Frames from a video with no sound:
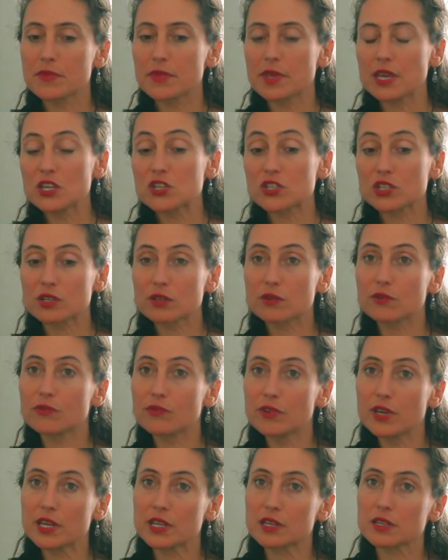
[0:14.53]

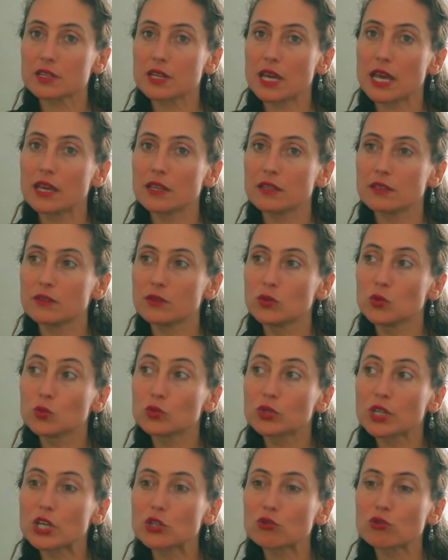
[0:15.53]
inscrever em, num
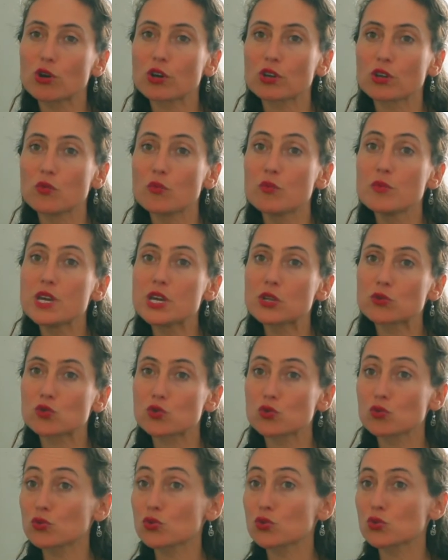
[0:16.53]
território
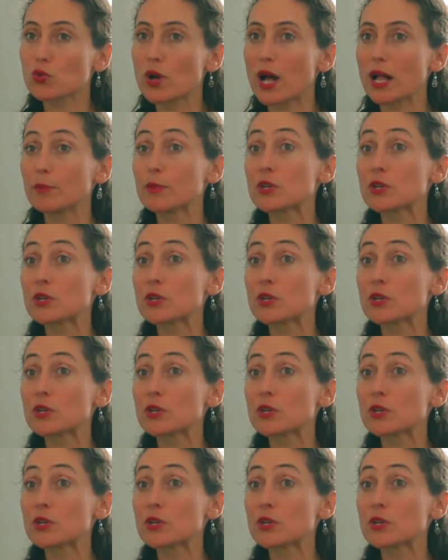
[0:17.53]
menos usual,